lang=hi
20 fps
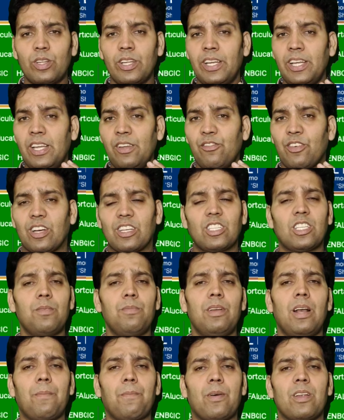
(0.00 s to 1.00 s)
कि वास्तव
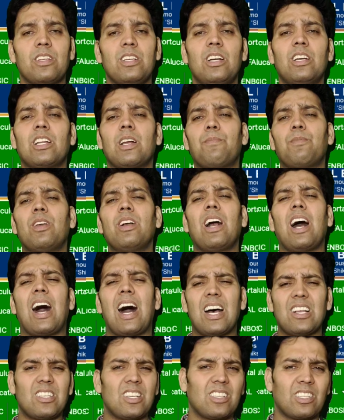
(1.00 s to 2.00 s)
में आपका रिजल्ट कब तक
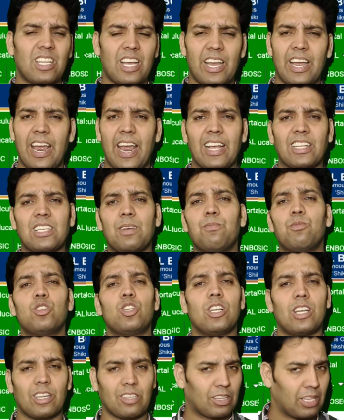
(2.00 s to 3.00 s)
आ सकता है ऐसा
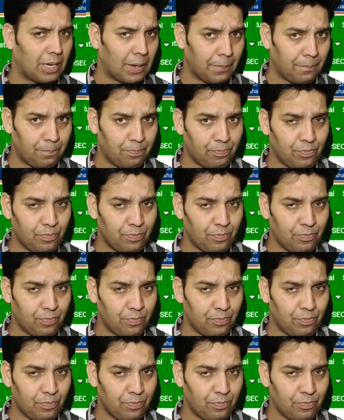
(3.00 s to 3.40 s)
मुझे लगता है